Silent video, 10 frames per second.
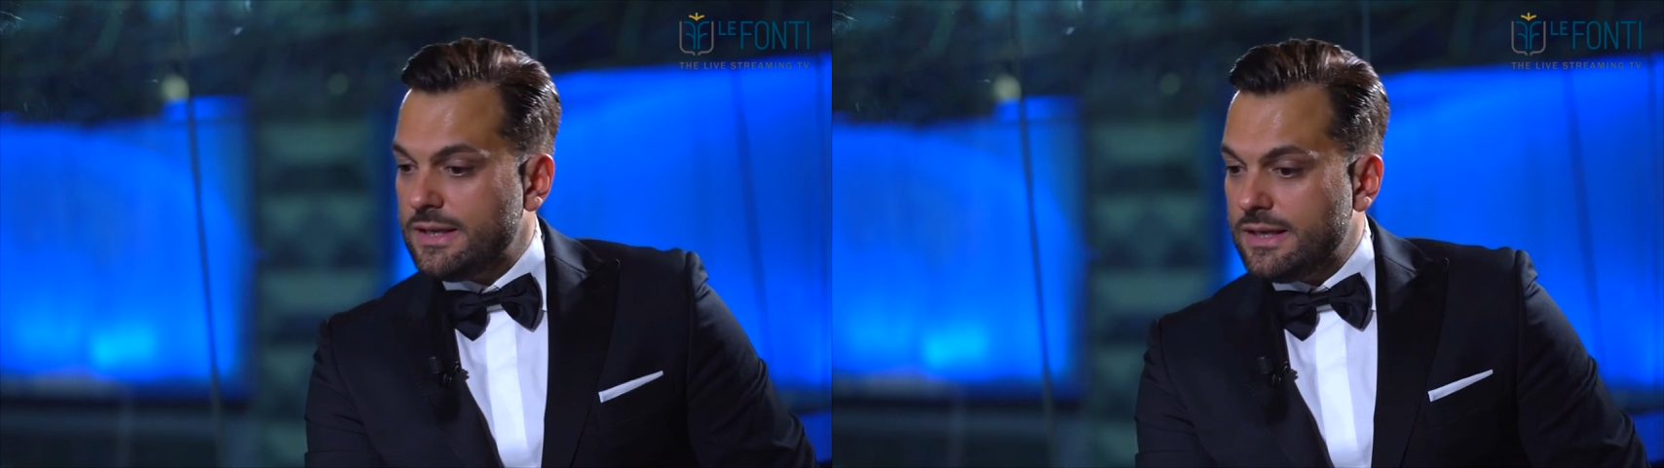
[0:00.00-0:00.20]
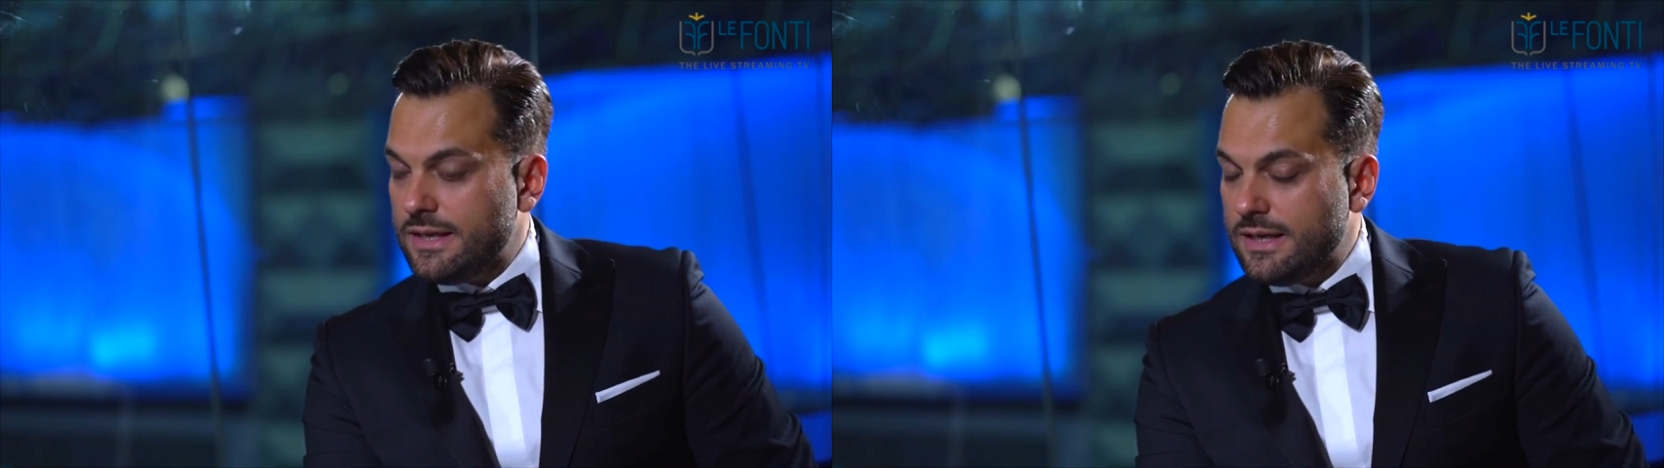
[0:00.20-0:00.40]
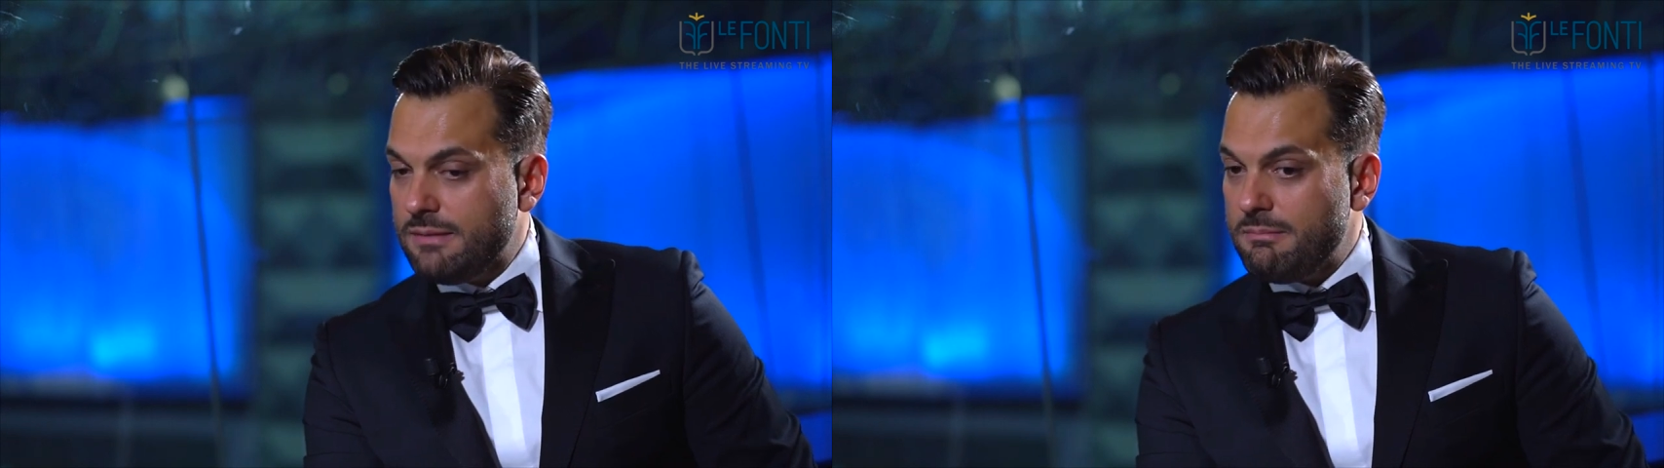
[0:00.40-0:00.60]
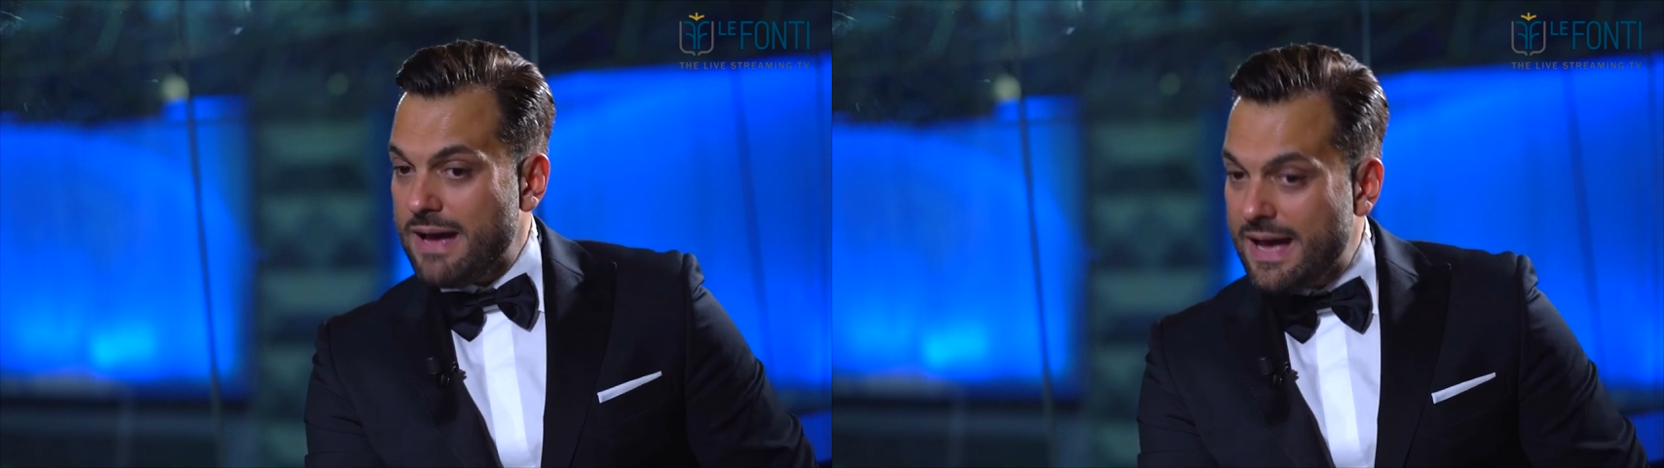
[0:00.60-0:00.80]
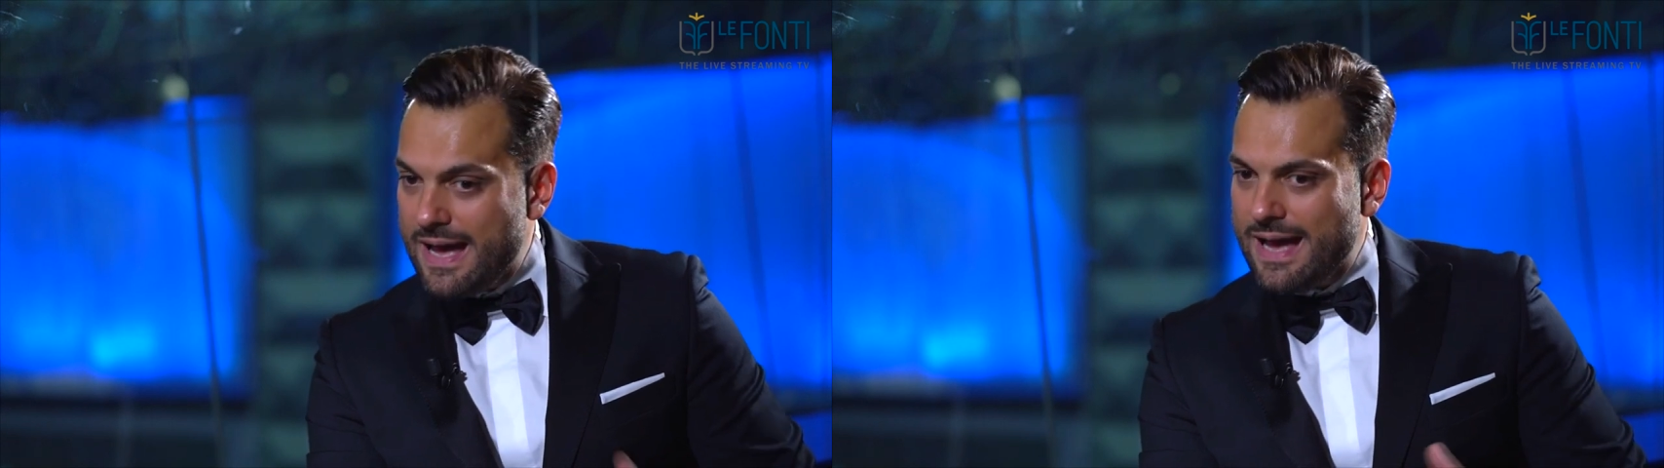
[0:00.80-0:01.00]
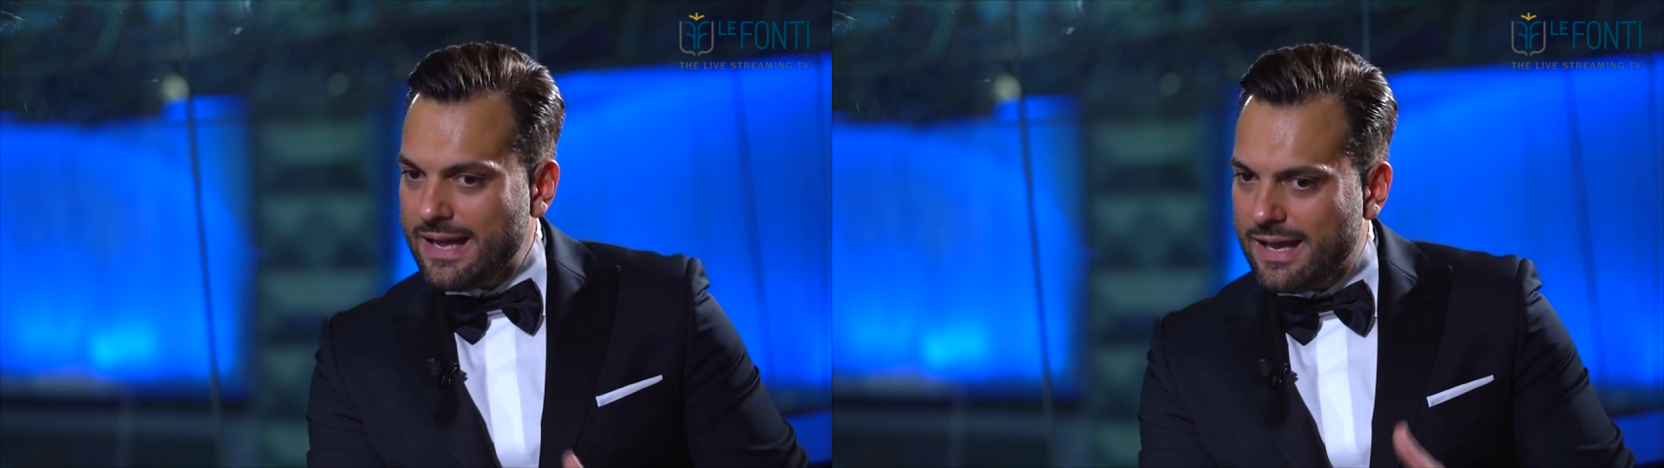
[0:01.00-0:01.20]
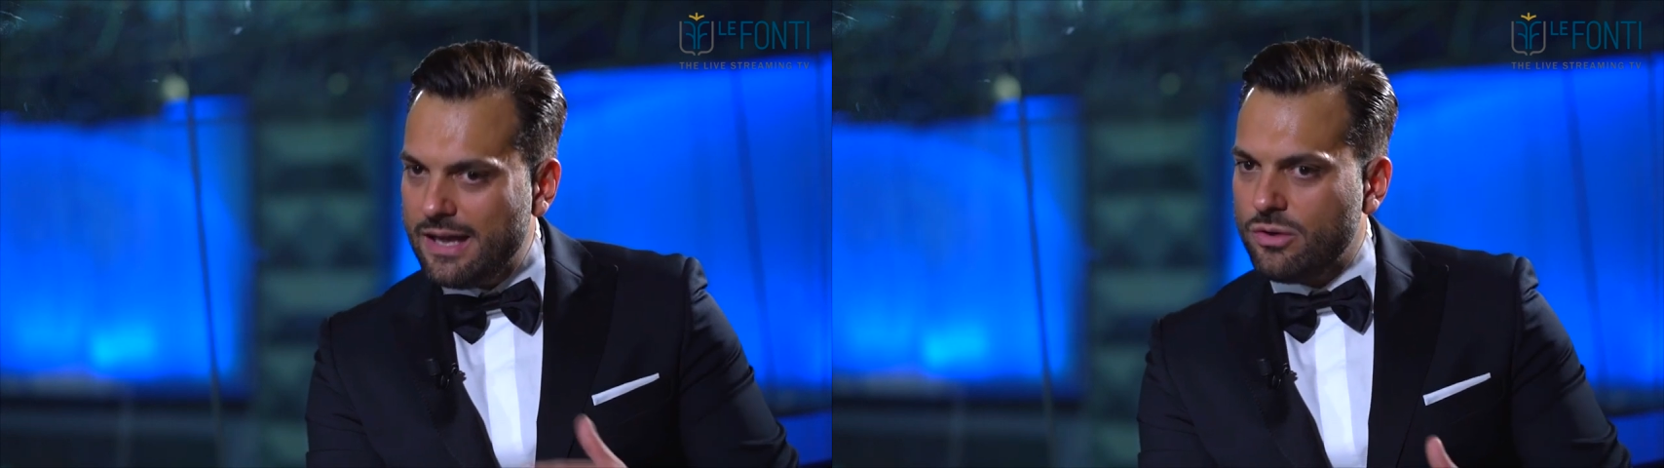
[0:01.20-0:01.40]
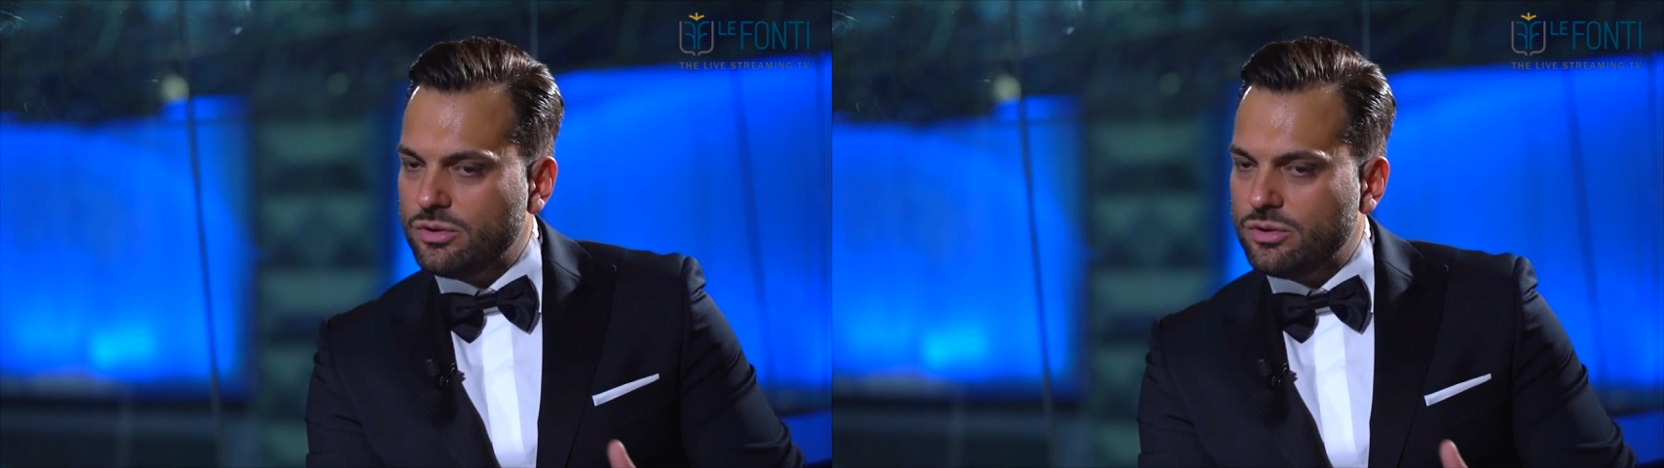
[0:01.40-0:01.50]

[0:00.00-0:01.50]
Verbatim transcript: eh, ma anche